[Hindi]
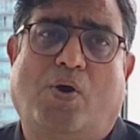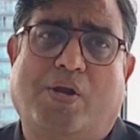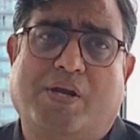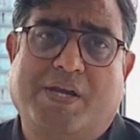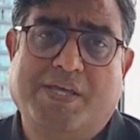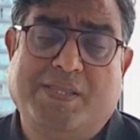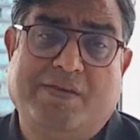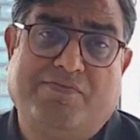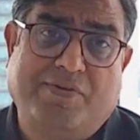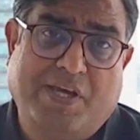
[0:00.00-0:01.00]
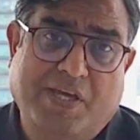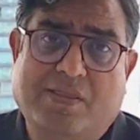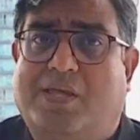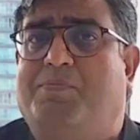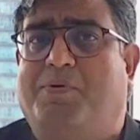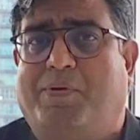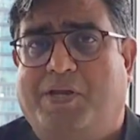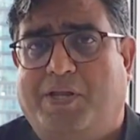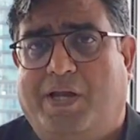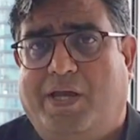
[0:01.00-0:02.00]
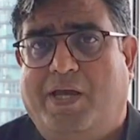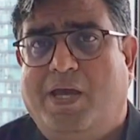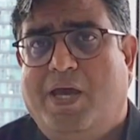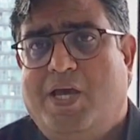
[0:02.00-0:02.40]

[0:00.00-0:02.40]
और नीति विहीनता भी बनी रहे